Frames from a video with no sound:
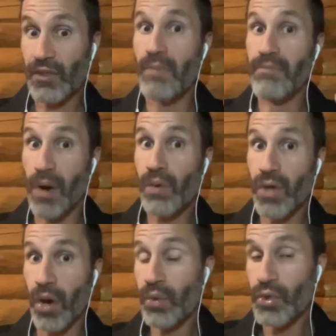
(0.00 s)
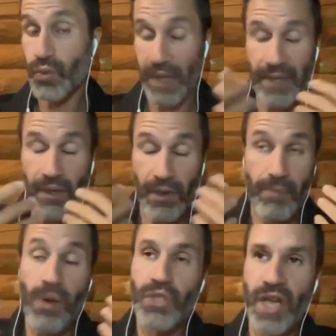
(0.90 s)
est un bon coach ou quelqu'un, un
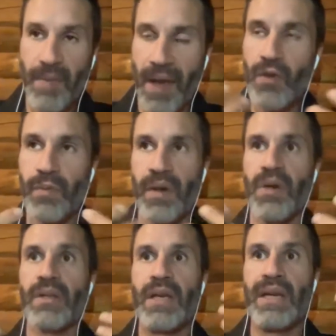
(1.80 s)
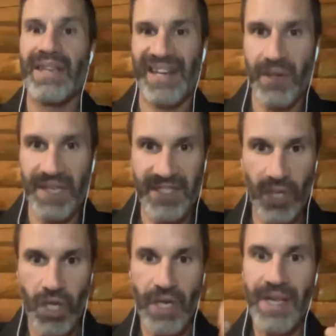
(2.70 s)
bon chaman ou peu importe, quelqu'un qui se
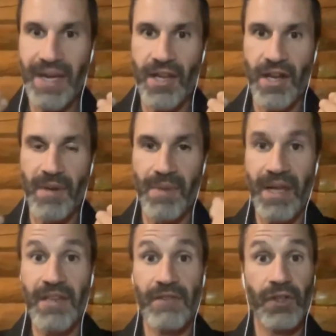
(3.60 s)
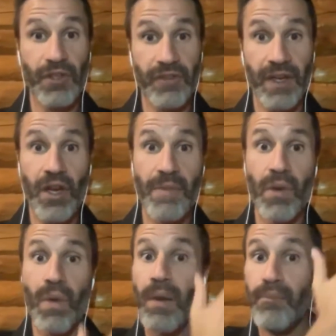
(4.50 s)
connaît énormément, il va t'offrir un
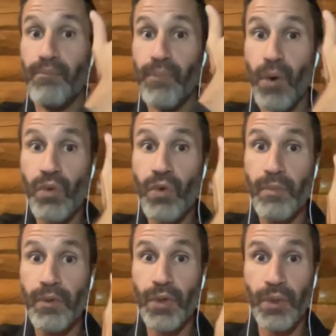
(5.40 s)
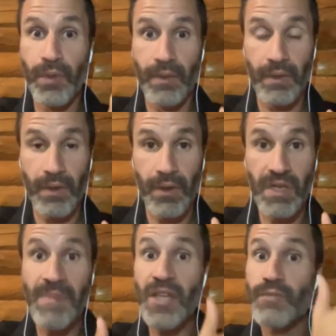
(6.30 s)
miroir beaucoup plus, euh, une
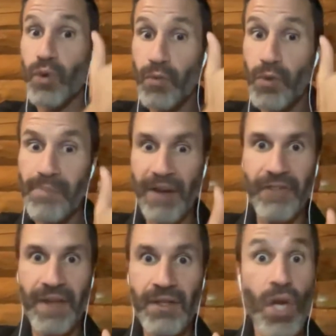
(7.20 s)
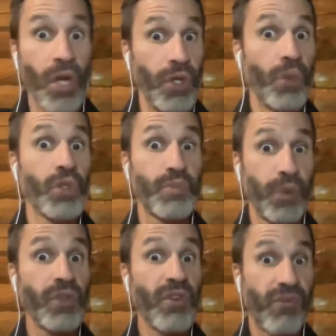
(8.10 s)
image beaucoup plus parfaite. Donc, tu
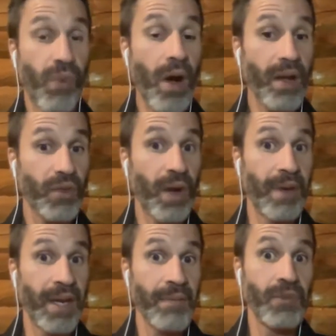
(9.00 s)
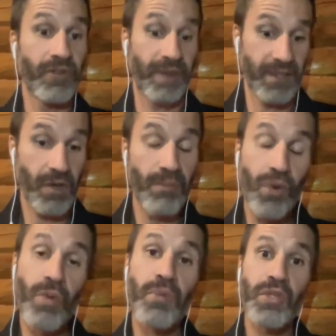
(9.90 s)
peux te voir toi-même de façon
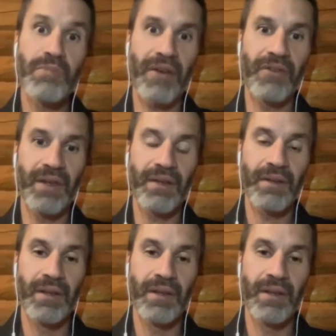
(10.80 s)
beaucoup plus parfaite.